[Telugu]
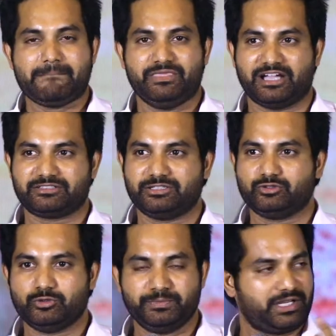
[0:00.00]
నాకు
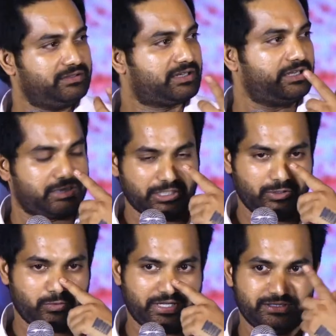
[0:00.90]
సిద్ధు మీరందరికీ
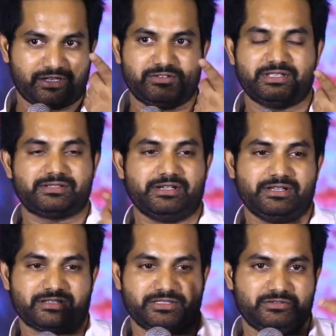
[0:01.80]
టిల్లు అయిన తర్వాత తెలుసు అండి
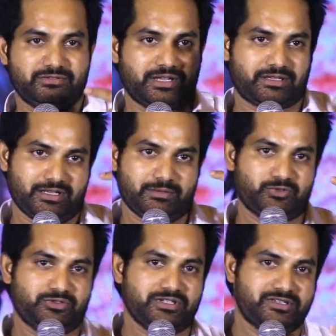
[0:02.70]
నాకు సిద్ధు దానికన్నా
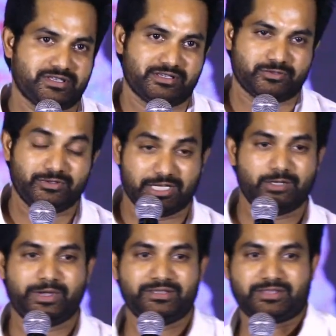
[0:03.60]
ముందు నుంచి తెలుసు
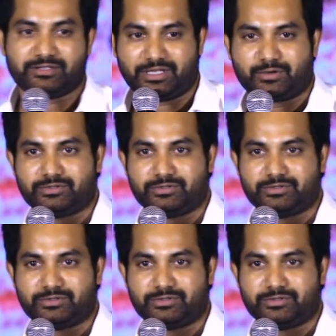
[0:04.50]
టిల్లు అయిన తర్వాత తక్కువ